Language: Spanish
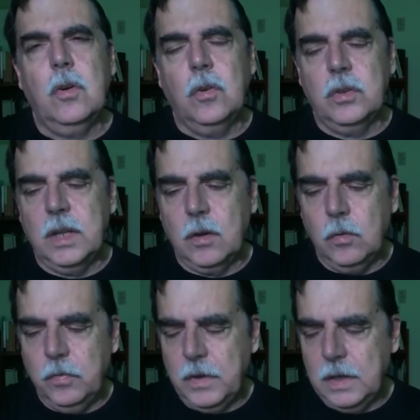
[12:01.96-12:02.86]
conocí a
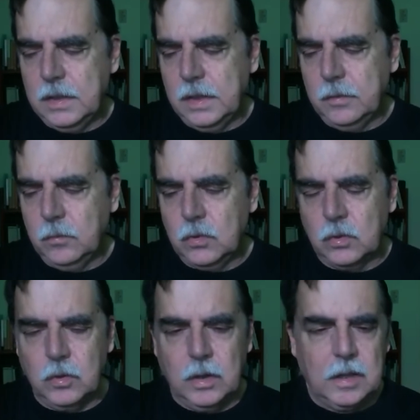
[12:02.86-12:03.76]
Gufeld en un
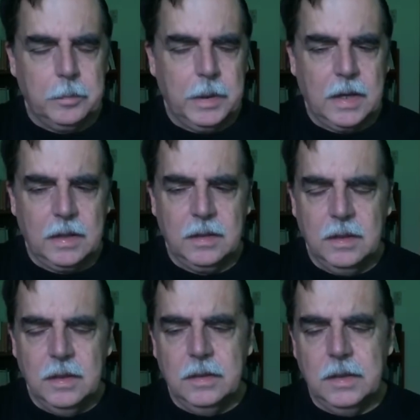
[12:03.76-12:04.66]
torneo en Las Vegas,
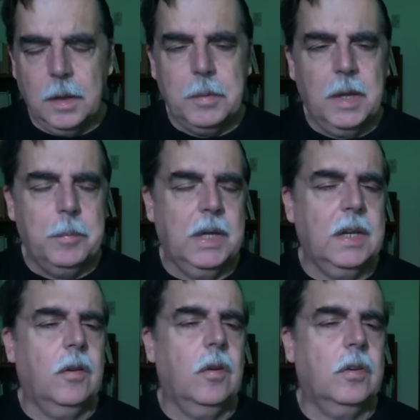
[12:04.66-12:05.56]
ya había
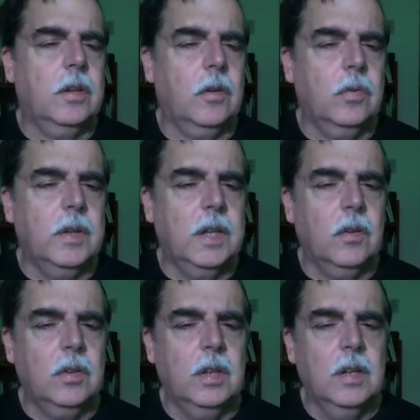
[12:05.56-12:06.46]
emigrado a los Estados
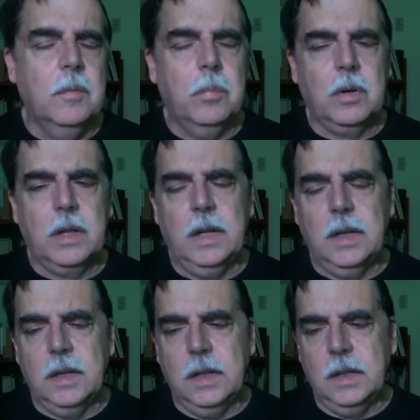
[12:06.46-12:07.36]
Unidos,
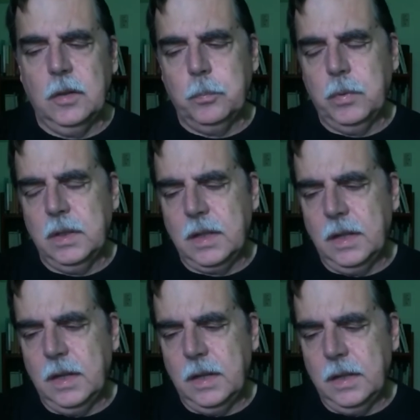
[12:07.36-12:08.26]
porque después de que
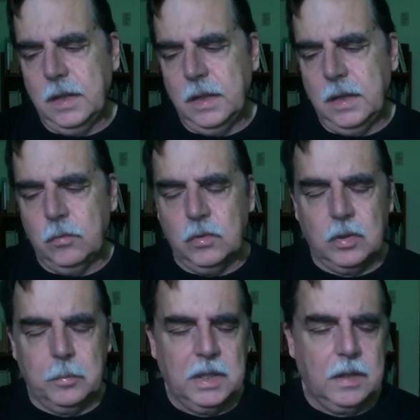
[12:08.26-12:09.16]
eh, la Unión
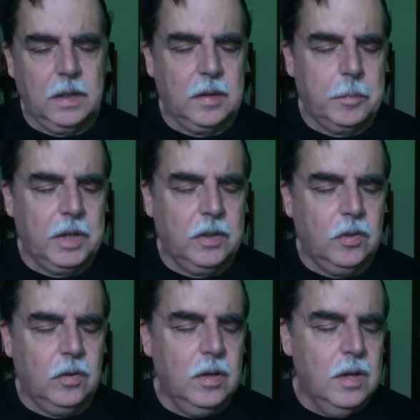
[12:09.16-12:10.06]
Soviética
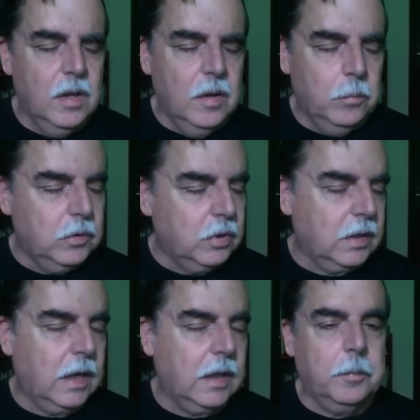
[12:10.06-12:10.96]
desapareció, muchos
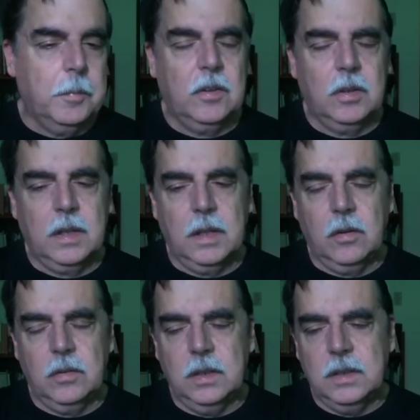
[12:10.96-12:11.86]
grandes maestros se
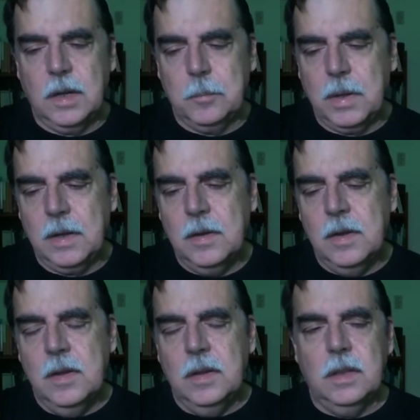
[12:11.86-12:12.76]
quedaron sin chamba
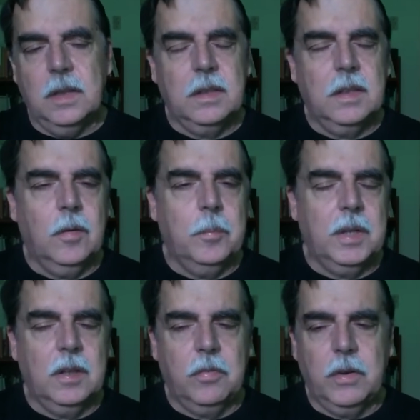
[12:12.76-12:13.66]
y este
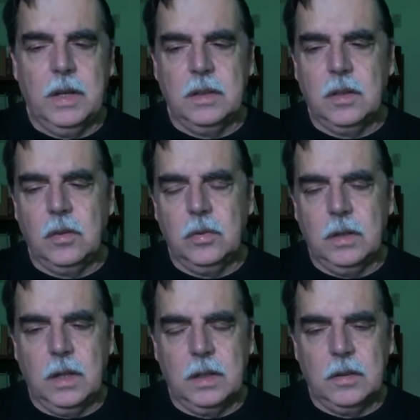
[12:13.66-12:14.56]
hombre se fue a Estados,
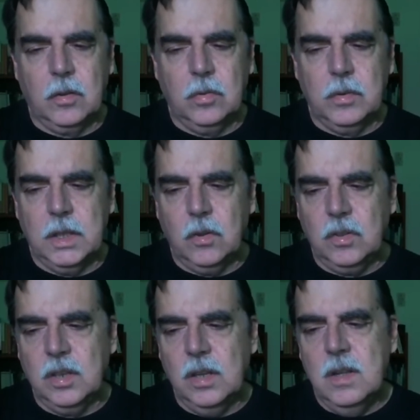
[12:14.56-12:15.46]
eh, Estados Unidos